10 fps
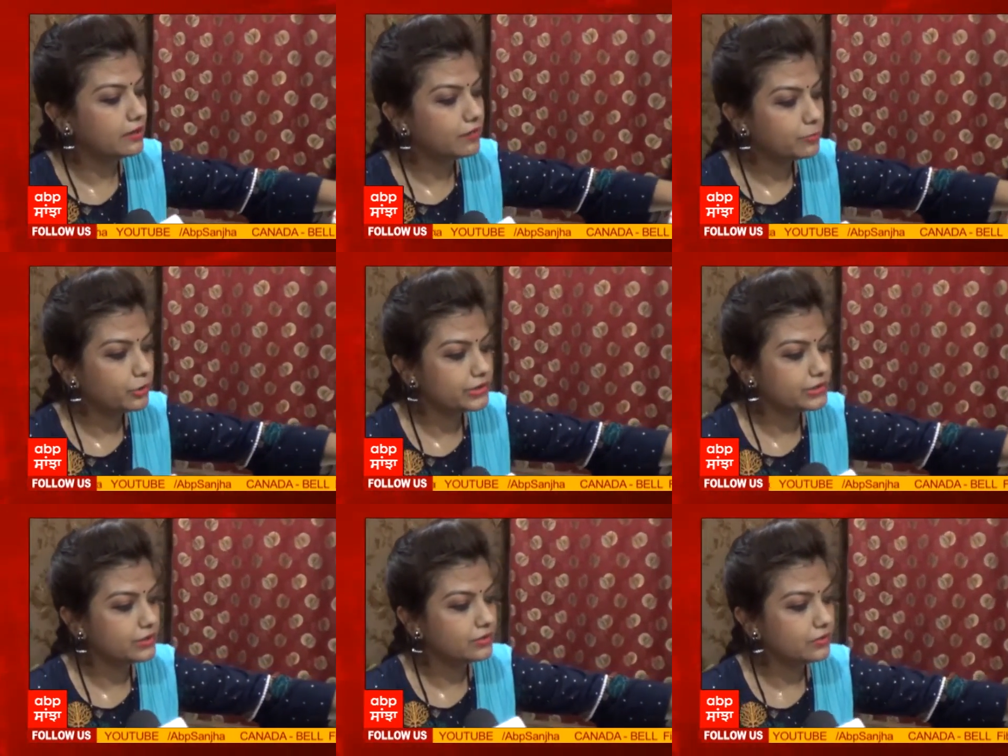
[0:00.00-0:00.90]

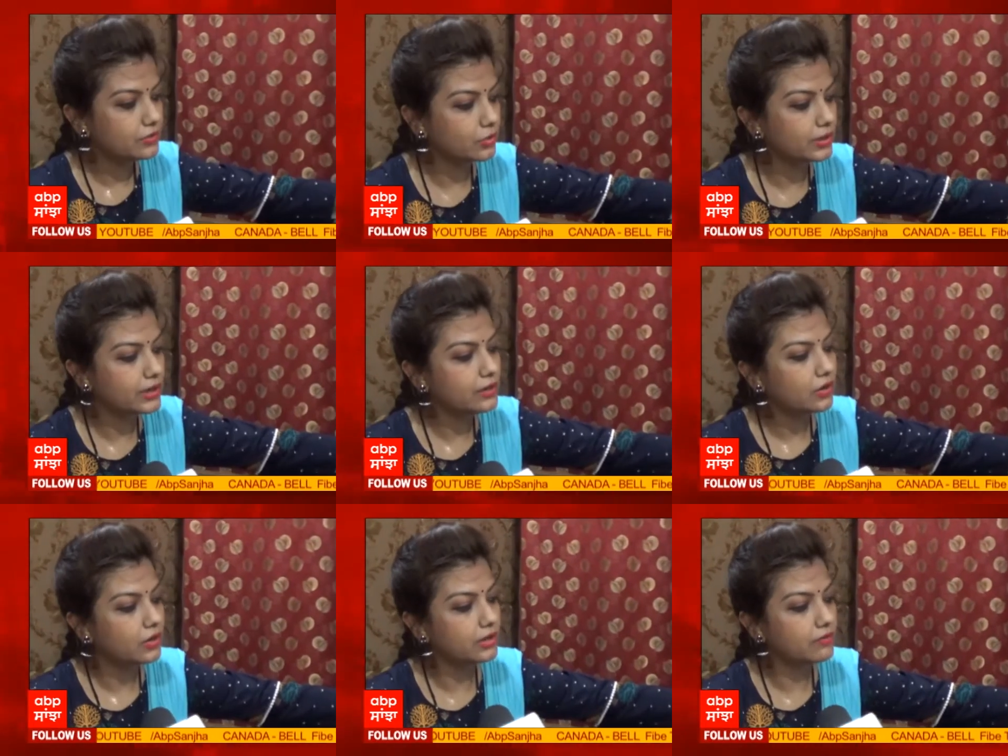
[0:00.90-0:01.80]
इवापोरेशन होकर
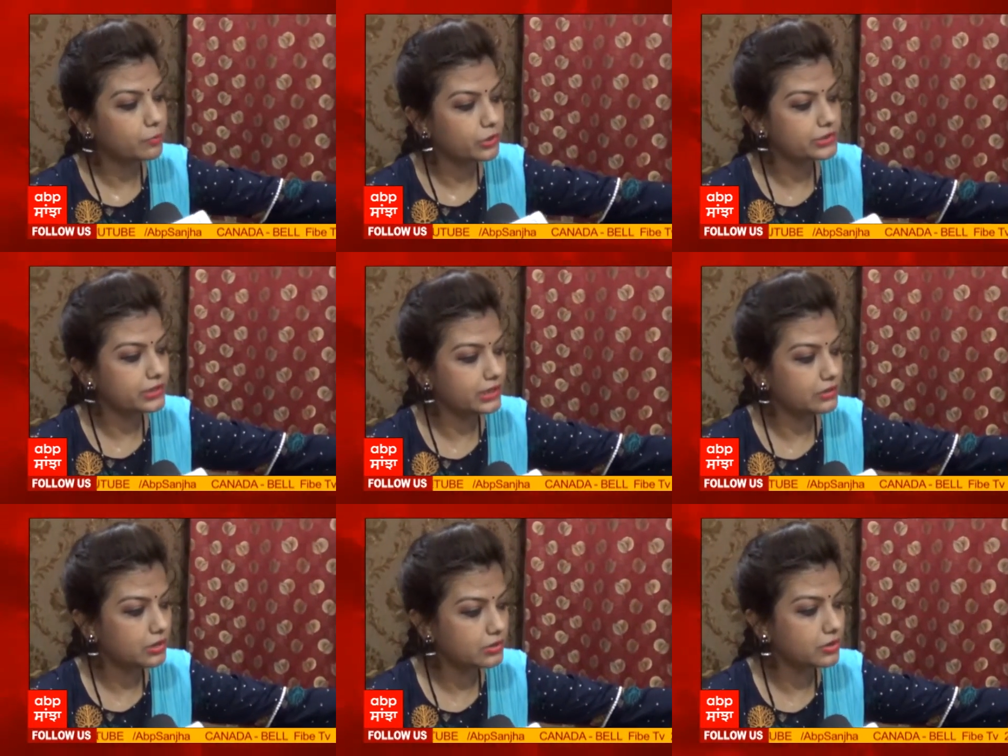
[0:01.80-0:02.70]
और इवापोरेशन के
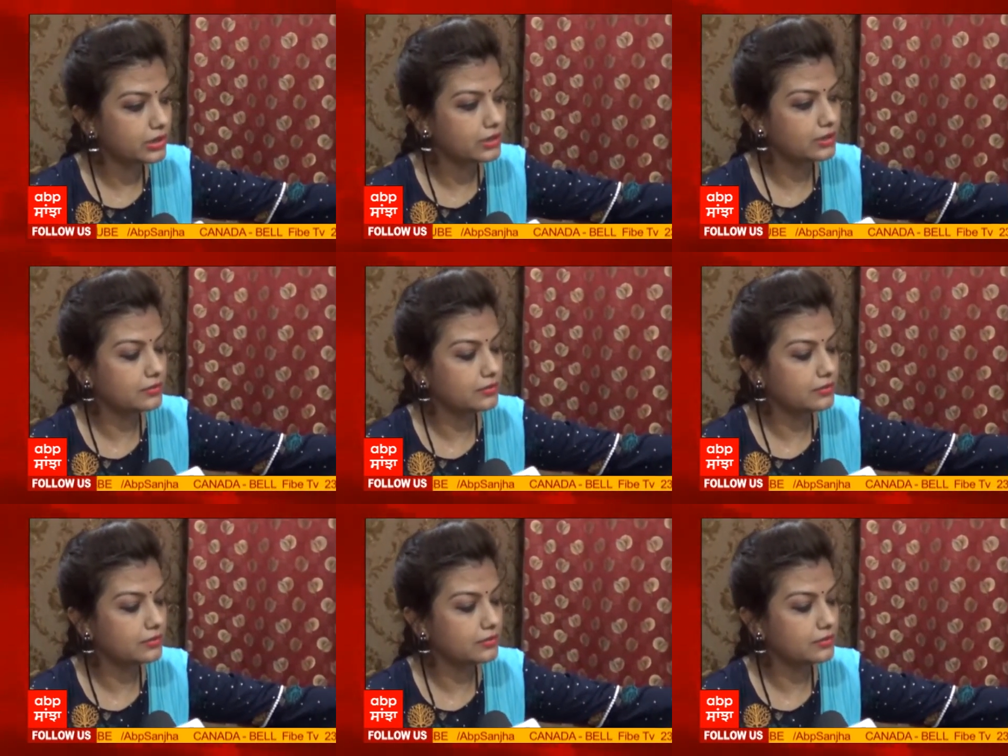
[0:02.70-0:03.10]
द्वारा